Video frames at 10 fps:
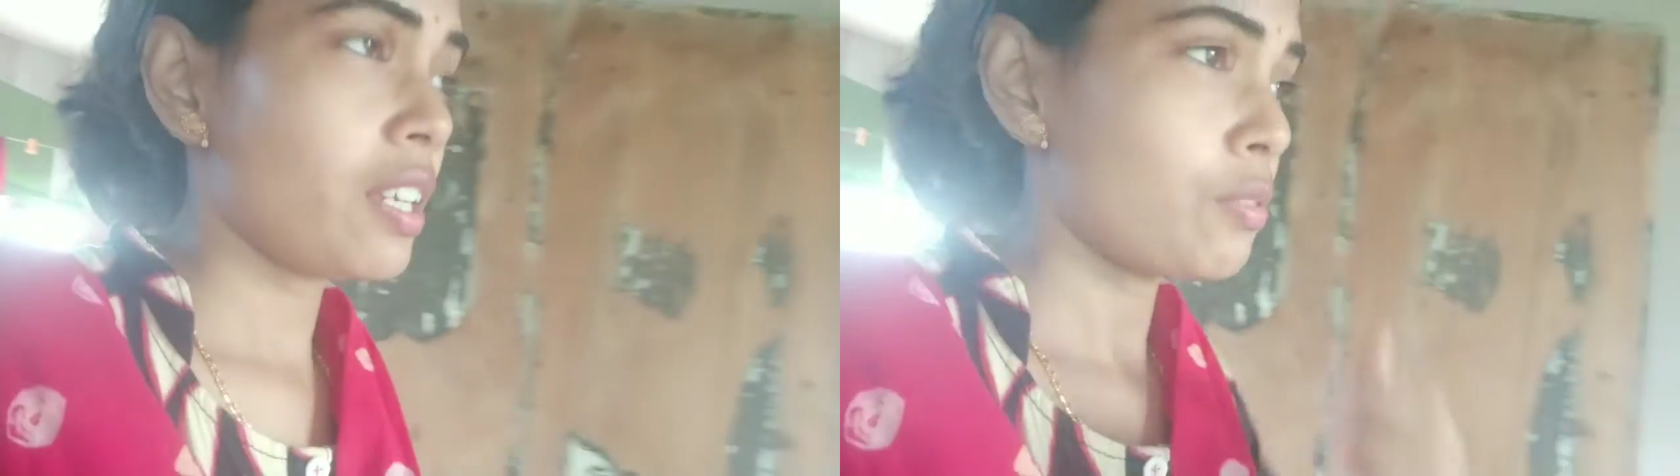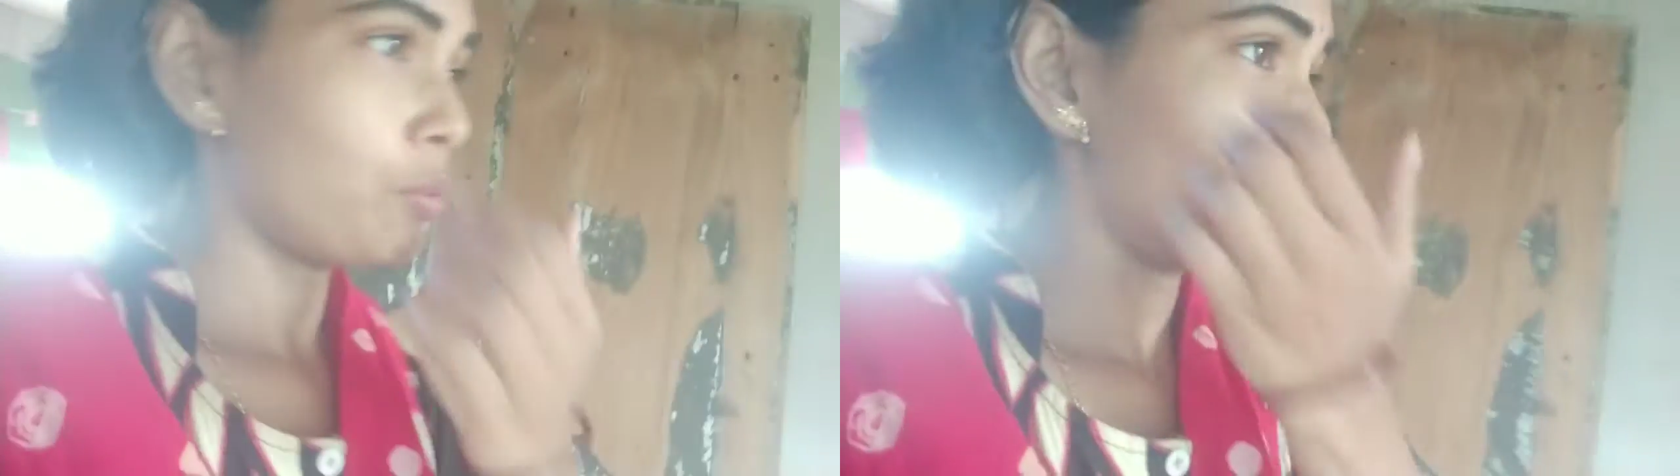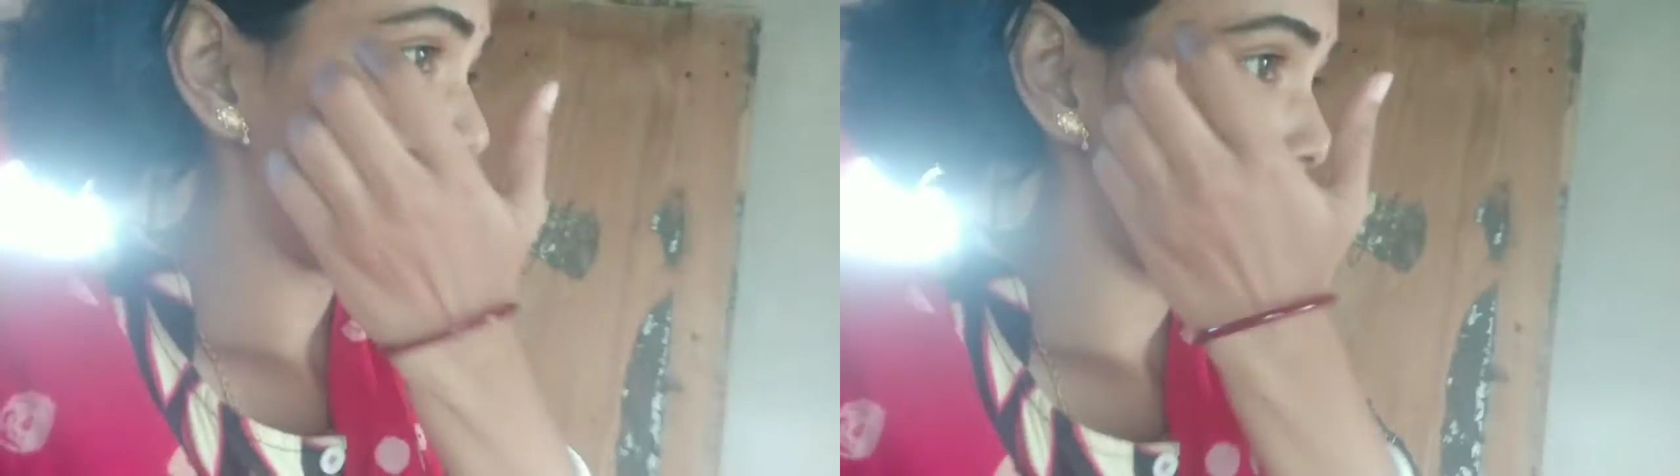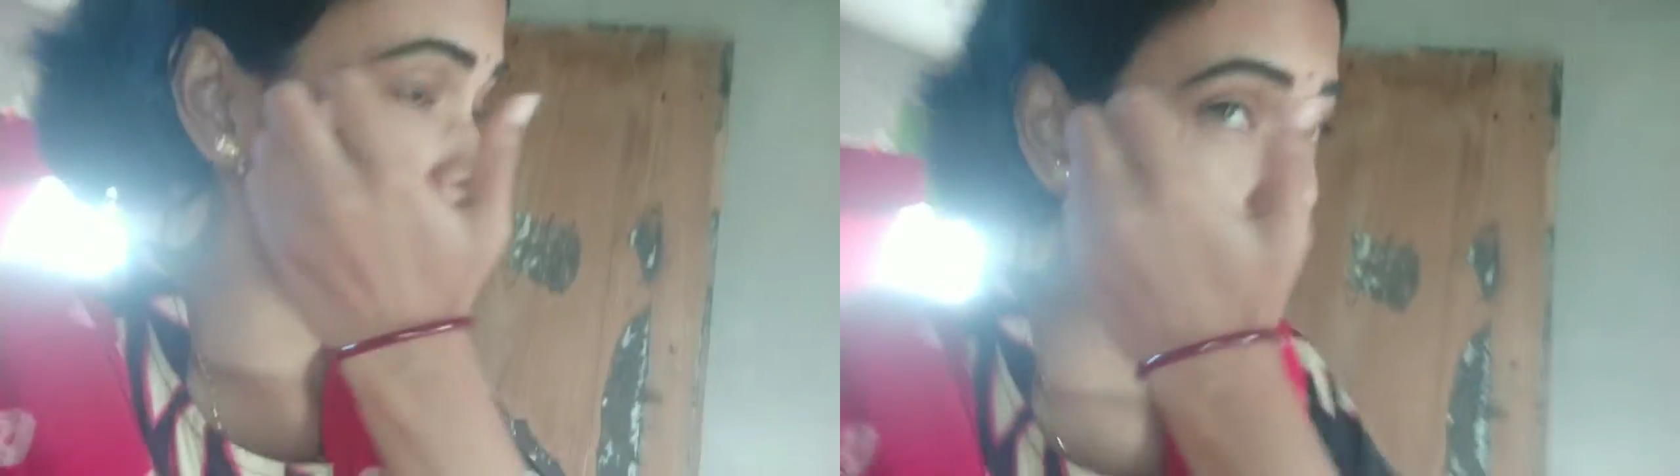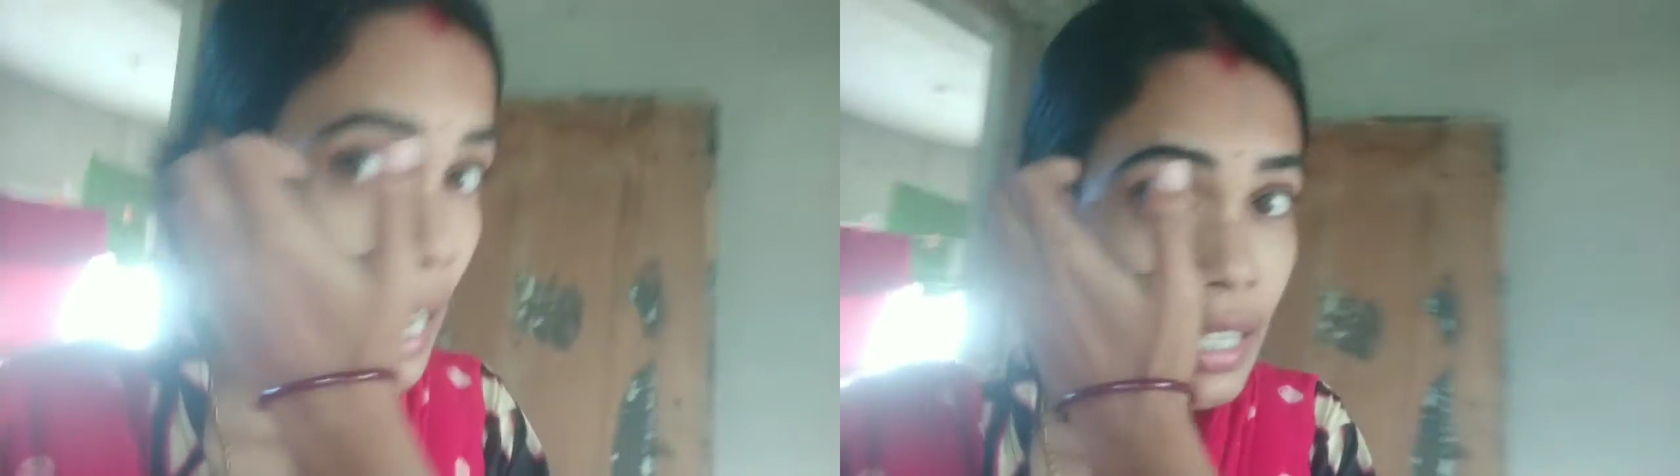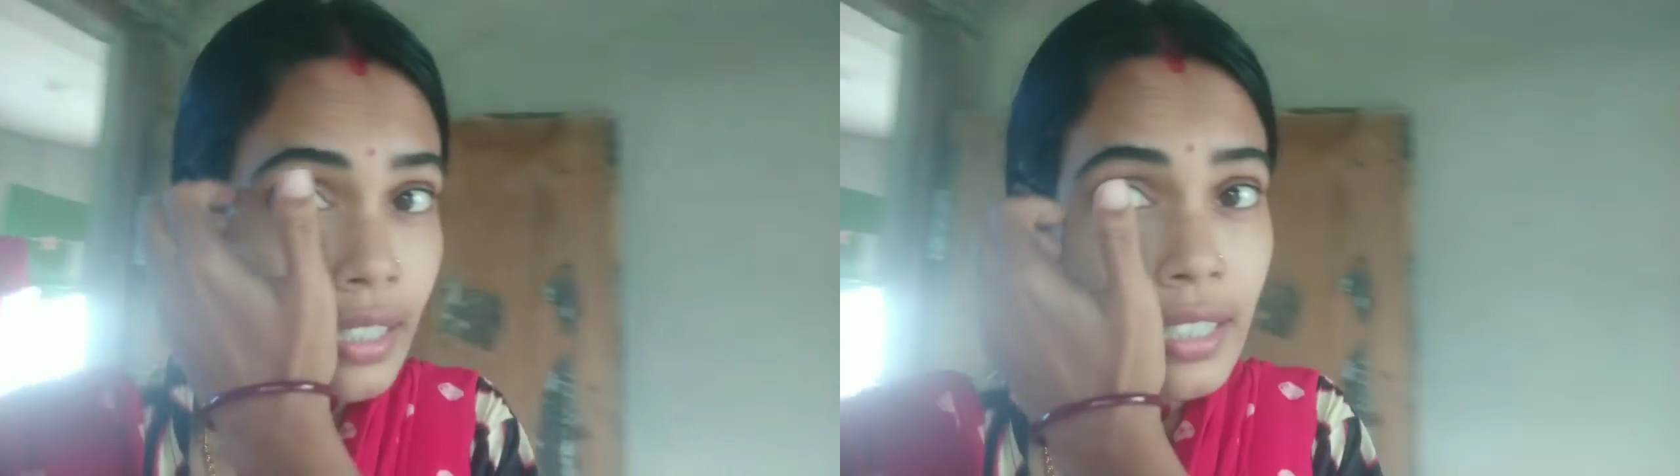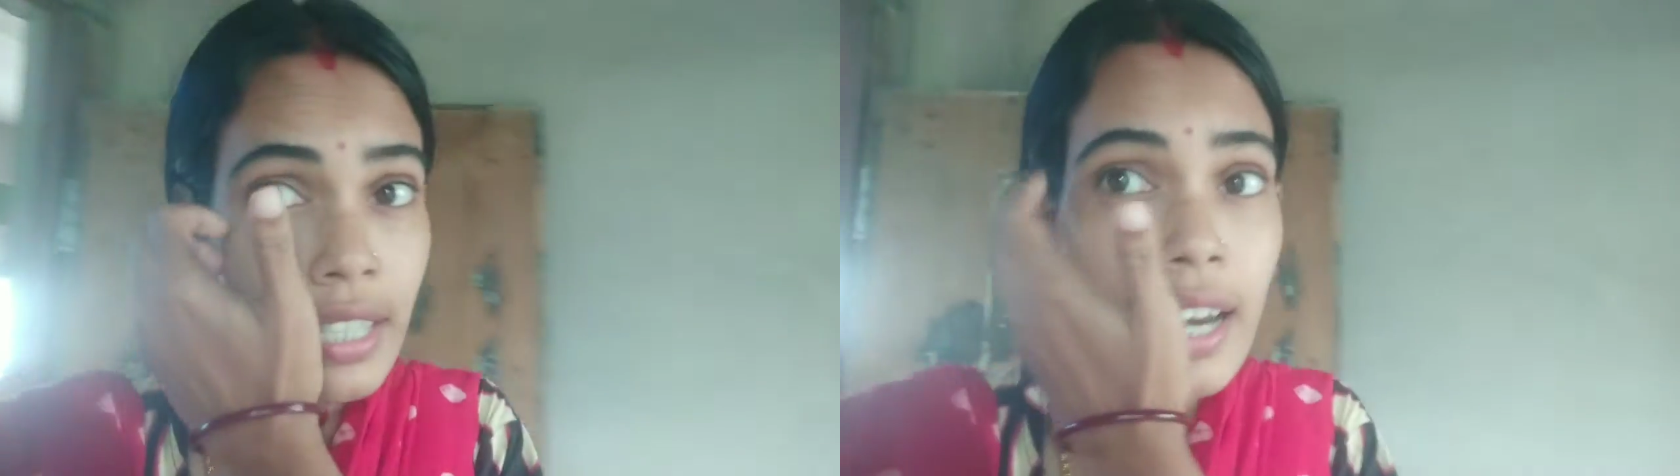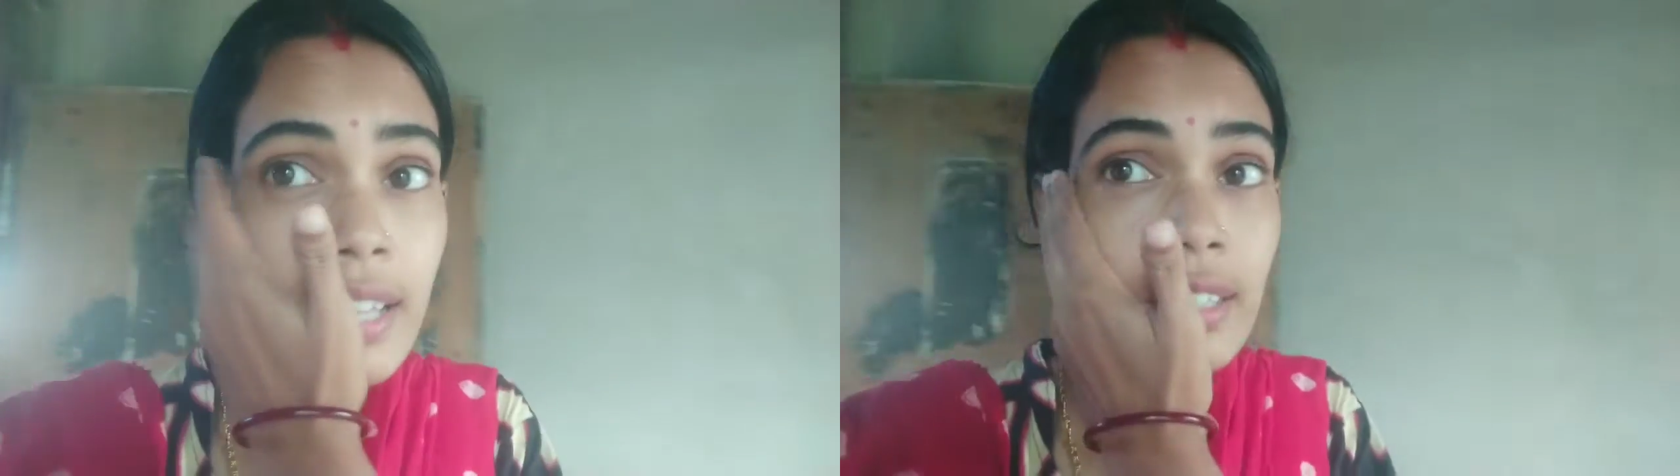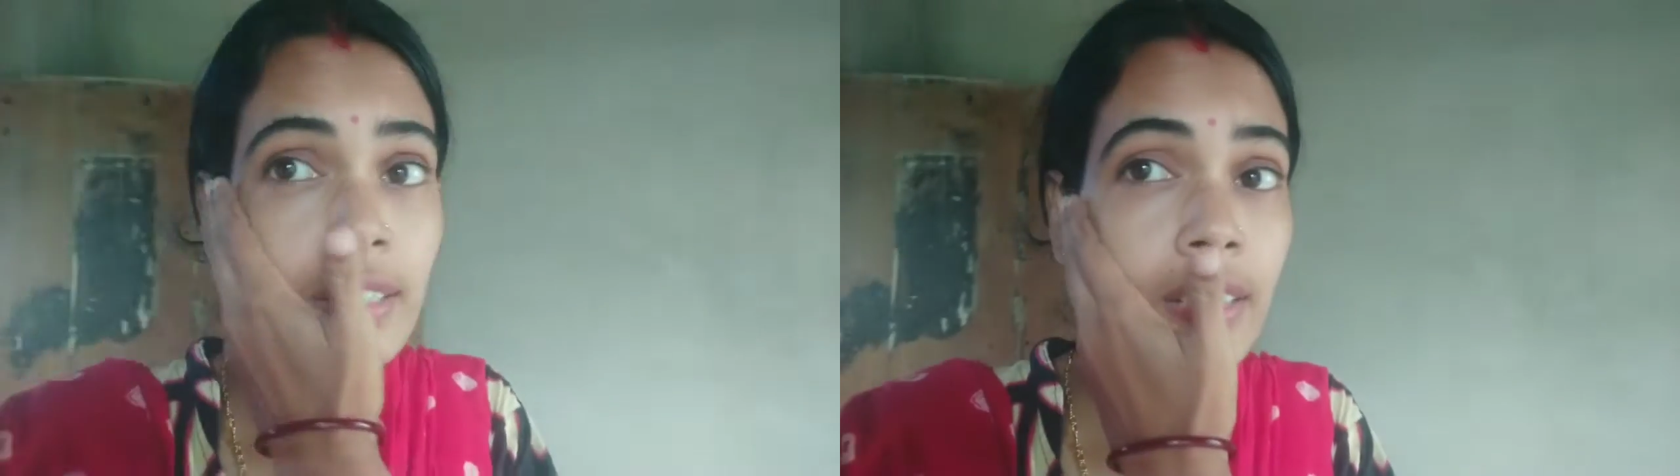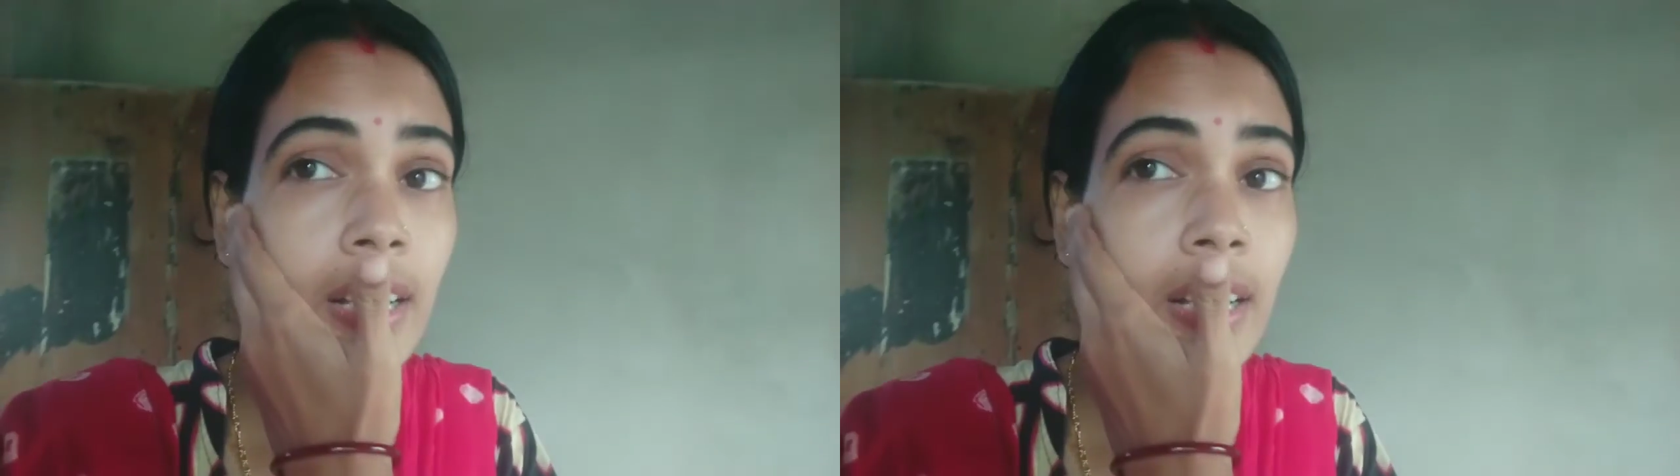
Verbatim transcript: শুধু বৃষ্টি কালকে সারাদিন